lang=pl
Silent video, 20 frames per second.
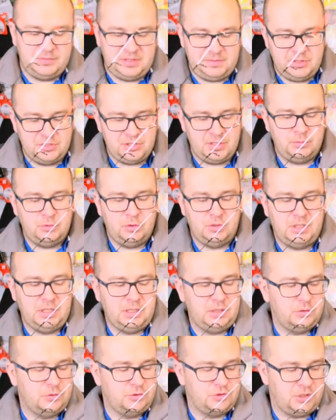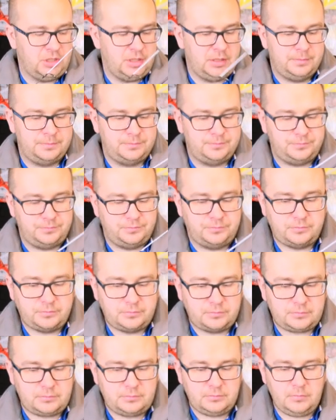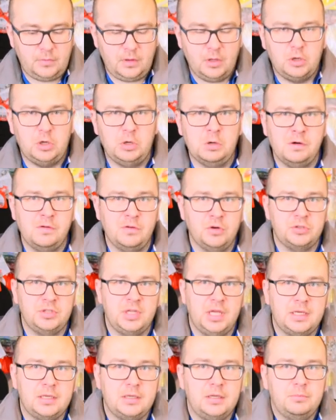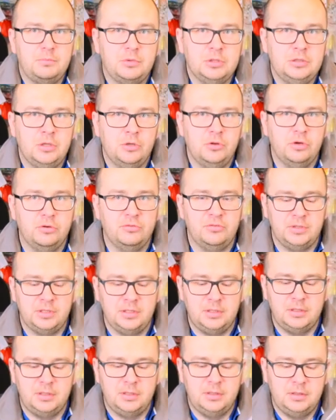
Zmierzam do tego, że kołowrotek podlodowy